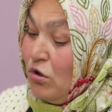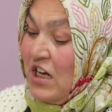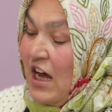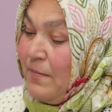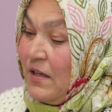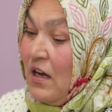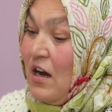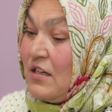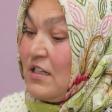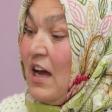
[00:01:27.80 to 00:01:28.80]
saatte yer- şerbete
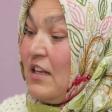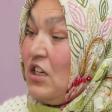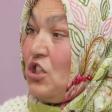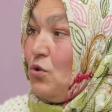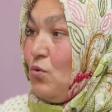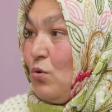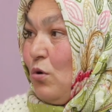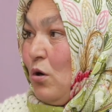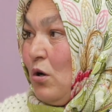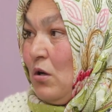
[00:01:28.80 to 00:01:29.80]
az geldiği için
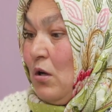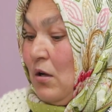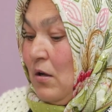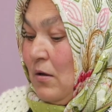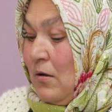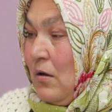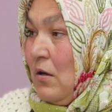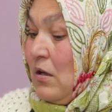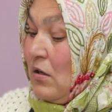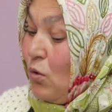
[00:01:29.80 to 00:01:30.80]
kurulu. Nasıl?
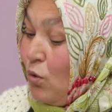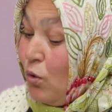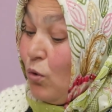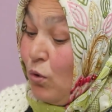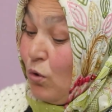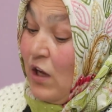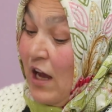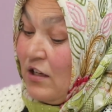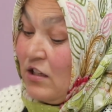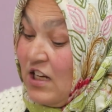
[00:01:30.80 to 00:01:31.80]
Kuru kuru
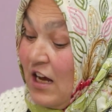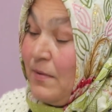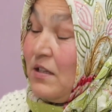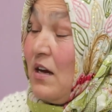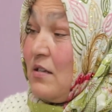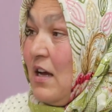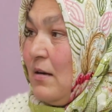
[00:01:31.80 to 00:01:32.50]
yani şerbet az